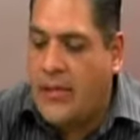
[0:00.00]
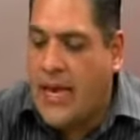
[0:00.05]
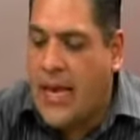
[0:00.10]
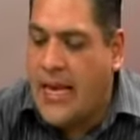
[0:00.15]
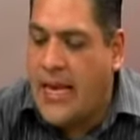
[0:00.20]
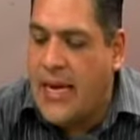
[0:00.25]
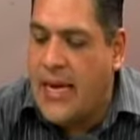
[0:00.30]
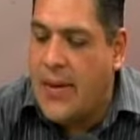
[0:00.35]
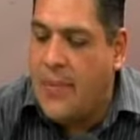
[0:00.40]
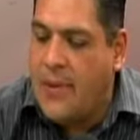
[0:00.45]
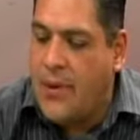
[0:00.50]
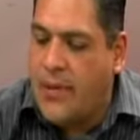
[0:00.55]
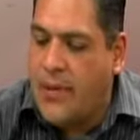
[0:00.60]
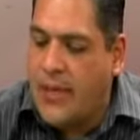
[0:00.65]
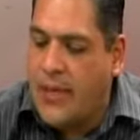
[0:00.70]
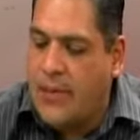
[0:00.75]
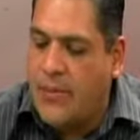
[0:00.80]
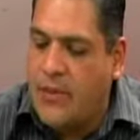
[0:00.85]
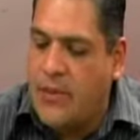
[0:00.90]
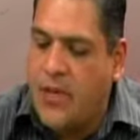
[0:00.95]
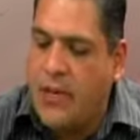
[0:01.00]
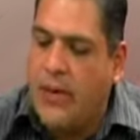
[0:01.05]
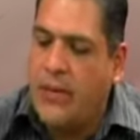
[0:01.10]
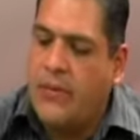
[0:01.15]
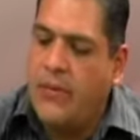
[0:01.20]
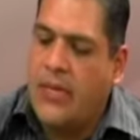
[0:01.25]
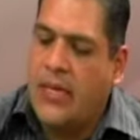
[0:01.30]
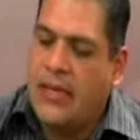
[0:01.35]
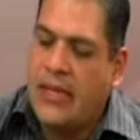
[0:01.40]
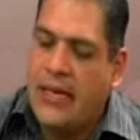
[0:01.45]
Y ayer le prometimos que
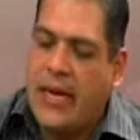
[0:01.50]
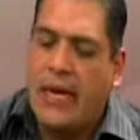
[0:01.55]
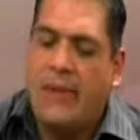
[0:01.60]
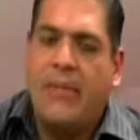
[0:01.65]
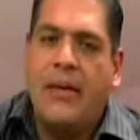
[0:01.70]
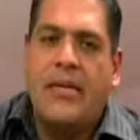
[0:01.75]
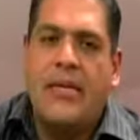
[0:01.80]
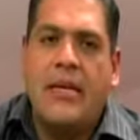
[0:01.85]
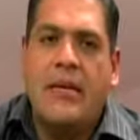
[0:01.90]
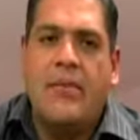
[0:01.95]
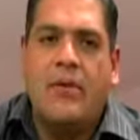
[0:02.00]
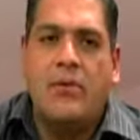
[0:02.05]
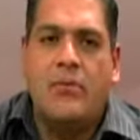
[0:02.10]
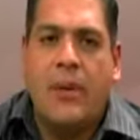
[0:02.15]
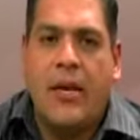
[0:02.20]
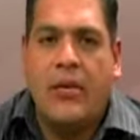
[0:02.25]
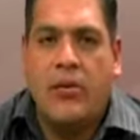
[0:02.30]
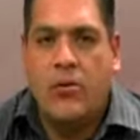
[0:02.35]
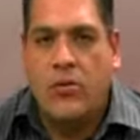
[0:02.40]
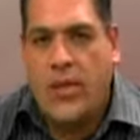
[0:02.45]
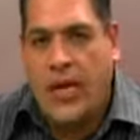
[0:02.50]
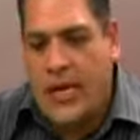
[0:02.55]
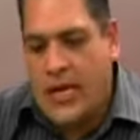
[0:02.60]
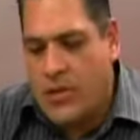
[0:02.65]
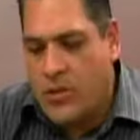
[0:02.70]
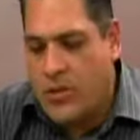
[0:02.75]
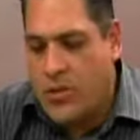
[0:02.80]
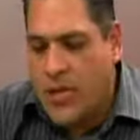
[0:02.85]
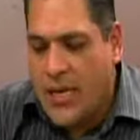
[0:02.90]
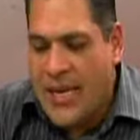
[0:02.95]
íbamos a tener más libros para todos
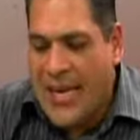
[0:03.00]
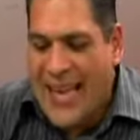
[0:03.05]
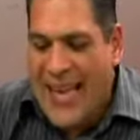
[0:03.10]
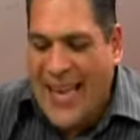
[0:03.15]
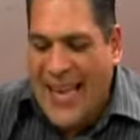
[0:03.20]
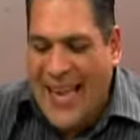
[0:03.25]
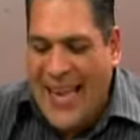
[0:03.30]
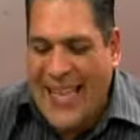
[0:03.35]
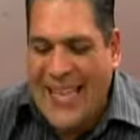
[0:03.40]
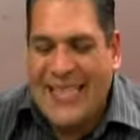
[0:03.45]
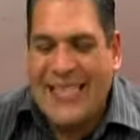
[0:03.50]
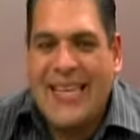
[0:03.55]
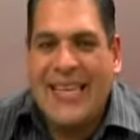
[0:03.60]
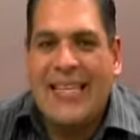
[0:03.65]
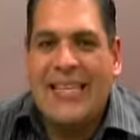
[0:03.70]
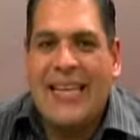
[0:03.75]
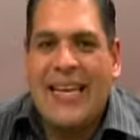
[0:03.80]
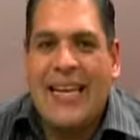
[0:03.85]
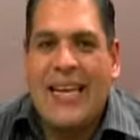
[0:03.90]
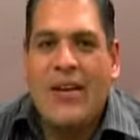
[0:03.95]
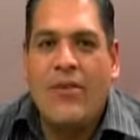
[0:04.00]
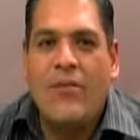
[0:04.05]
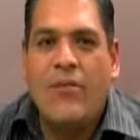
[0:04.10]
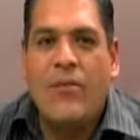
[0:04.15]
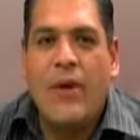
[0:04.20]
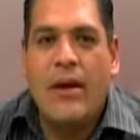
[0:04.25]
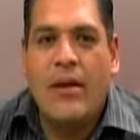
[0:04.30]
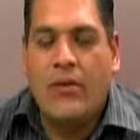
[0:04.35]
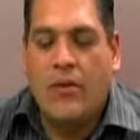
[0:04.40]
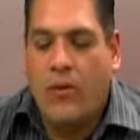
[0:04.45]
aquellos que deseen tener un
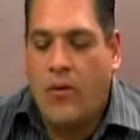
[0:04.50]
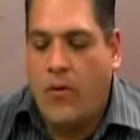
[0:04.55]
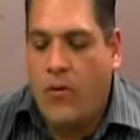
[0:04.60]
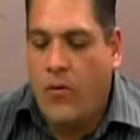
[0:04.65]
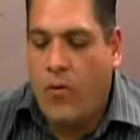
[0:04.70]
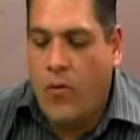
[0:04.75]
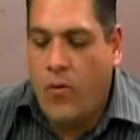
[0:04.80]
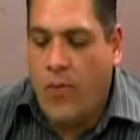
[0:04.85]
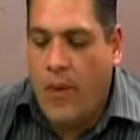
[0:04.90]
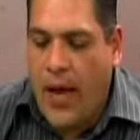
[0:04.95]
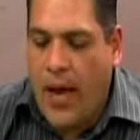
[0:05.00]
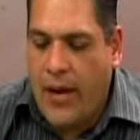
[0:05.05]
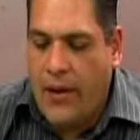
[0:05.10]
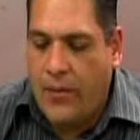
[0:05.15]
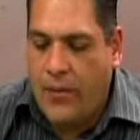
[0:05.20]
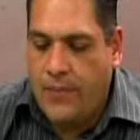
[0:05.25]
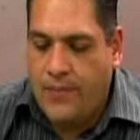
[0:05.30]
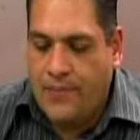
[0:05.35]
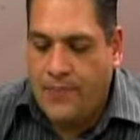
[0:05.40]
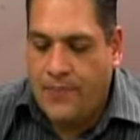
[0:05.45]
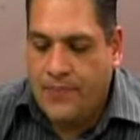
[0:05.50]
huerto urbano